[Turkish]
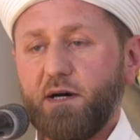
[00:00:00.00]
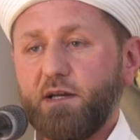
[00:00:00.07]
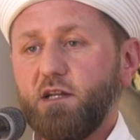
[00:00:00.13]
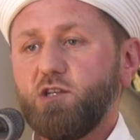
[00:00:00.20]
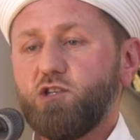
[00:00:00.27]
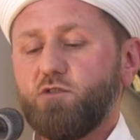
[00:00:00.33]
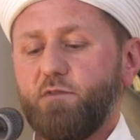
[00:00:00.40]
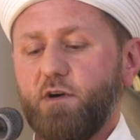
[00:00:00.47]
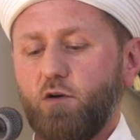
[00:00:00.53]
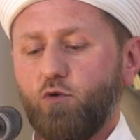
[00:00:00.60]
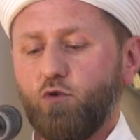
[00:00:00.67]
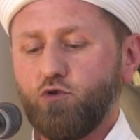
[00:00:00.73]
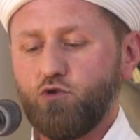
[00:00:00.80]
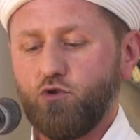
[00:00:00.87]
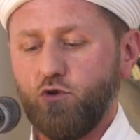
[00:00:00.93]
barış ve
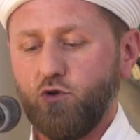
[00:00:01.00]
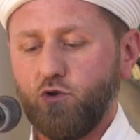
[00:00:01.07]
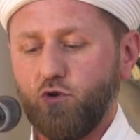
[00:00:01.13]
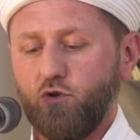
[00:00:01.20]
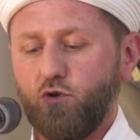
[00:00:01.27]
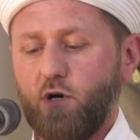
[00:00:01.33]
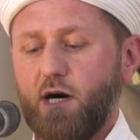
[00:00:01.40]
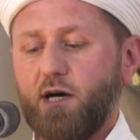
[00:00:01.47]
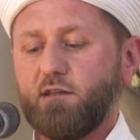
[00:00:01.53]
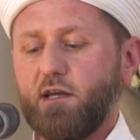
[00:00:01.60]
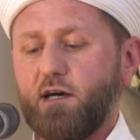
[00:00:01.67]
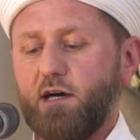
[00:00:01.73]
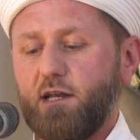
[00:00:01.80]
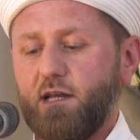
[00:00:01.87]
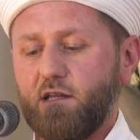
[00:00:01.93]
huzuru,
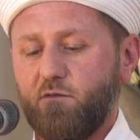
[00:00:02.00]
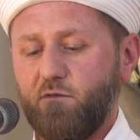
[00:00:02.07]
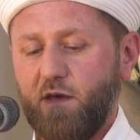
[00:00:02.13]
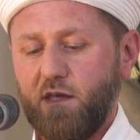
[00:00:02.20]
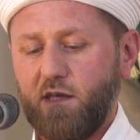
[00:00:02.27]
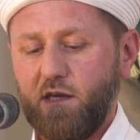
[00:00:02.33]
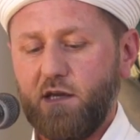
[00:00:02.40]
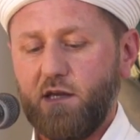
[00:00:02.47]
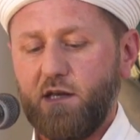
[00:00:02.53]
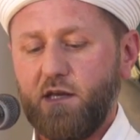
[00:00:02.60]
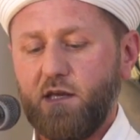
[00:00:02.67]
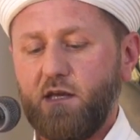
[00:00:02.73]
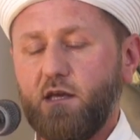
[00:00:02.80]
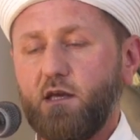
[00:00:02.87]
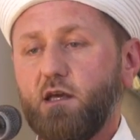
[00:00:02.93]
adalet ve
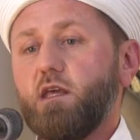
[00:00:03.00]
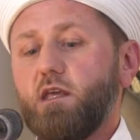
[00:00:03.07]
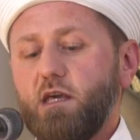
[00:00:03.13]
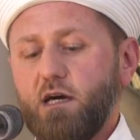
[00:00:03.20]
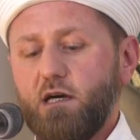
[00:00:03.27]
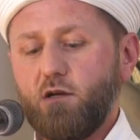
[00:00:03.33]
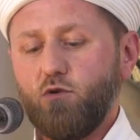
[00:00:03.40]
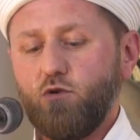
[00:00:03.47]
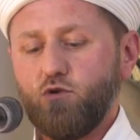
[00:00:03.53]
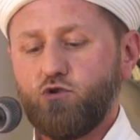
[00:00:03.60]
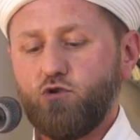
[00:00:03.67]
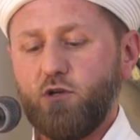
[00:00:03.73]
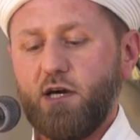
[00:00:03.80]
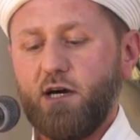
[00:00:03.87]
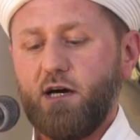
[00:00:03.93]
iyiliği
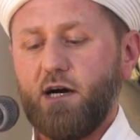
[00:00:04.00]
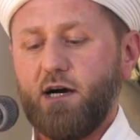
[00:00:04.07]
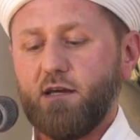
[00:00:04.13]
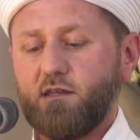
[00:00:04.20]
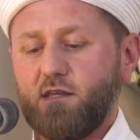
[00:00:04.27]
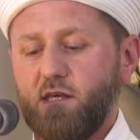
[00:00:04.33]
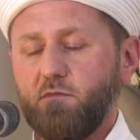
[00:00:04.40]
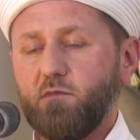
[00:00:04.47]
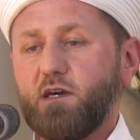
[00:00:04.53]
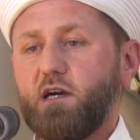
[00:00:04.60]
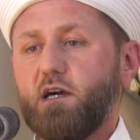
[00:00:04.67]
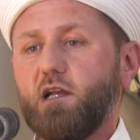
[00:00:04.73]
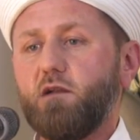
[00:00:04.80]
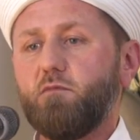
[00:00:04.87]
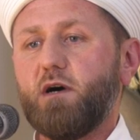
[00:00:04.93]
yeryüzüne hakim
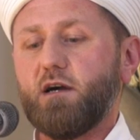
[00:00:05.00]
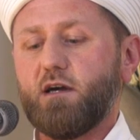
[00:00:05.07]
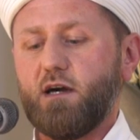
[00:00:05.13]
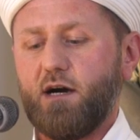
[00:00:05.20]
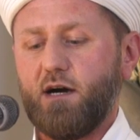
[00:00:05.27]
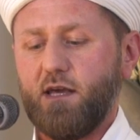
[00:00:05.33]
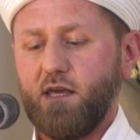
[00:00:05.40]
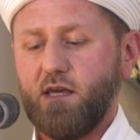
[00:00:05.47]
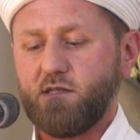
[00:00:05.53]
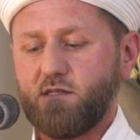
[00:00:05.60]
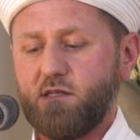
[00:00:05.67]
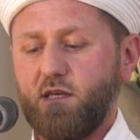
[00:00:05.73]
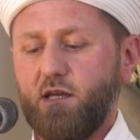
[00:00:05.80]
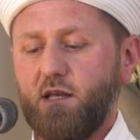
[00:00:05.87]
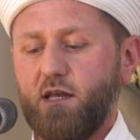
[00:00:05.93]
kılma
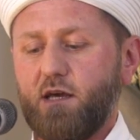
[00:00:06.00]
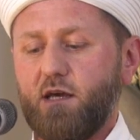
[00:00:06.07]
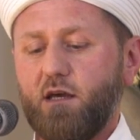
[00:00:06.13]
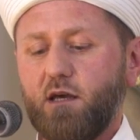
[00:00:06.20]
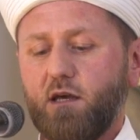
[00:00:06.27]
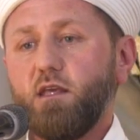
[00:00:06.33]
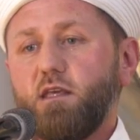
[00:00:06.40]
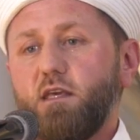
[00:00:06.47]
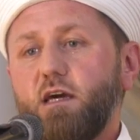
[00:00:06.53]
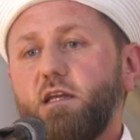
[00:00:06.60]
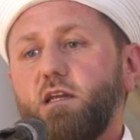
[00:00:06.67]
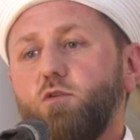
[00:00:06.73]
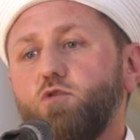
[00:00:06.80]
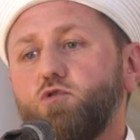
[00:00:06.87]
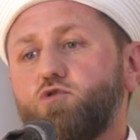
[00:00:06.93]
gayesiyle
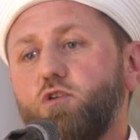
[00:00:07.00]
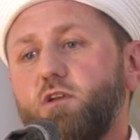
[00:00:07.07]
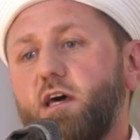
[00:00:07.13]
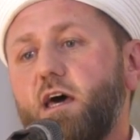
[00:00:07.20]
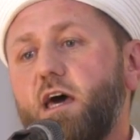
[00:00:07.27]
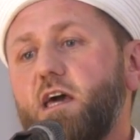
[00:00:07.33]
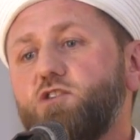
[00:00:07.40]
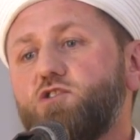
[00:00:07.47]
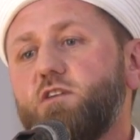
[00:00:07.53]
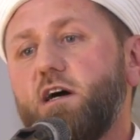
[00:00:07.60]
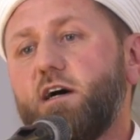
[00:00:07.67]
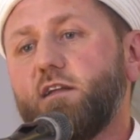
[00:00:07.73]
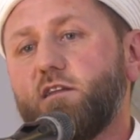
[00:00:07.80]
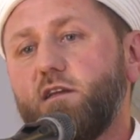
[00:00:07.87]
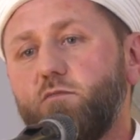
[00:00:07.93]
yeryüzüne
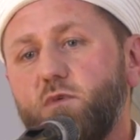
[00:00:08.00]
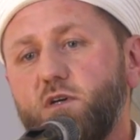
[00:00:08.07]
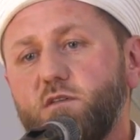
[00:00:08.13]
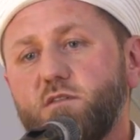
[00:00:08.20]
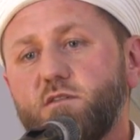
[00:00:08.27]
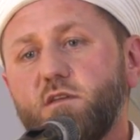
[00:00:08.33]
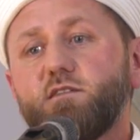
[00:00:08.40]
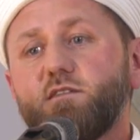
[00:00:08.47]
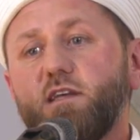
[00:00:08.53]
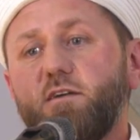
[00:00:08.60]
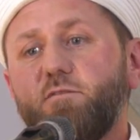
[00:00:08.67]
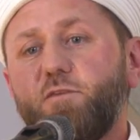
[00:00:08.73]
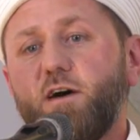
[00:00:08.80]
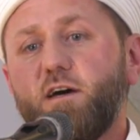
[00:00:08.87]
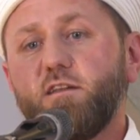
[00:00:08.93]
ecdadımız
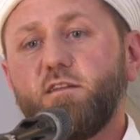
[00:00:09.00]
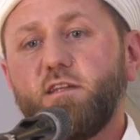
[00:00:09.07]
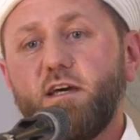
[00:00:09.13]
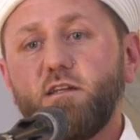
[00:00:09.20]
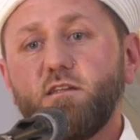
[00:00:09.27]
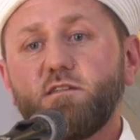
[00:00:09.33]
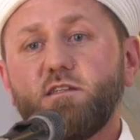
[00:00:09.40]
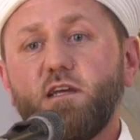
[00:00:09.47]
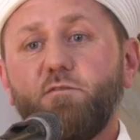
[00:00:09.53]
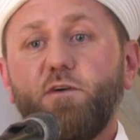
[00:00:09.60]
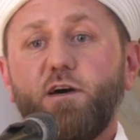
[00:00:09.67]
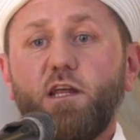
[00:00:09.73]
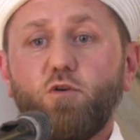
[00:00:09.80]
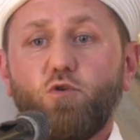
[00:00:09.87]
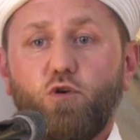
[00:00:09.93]
zaferden
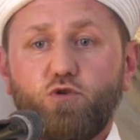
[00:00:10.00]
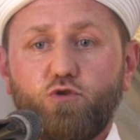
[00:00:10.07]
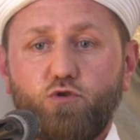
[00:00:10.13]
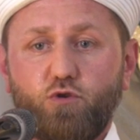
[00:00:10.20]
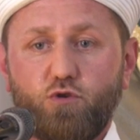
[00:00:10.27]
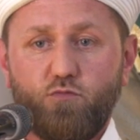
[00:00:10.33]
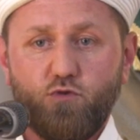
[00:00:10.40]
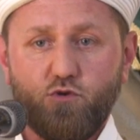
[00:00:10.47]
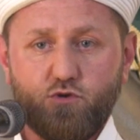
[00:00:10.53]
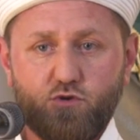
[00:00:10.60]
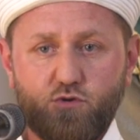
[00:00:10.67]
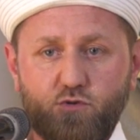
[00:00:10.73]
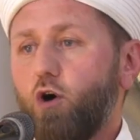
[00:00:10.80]
zafere koşturmuş.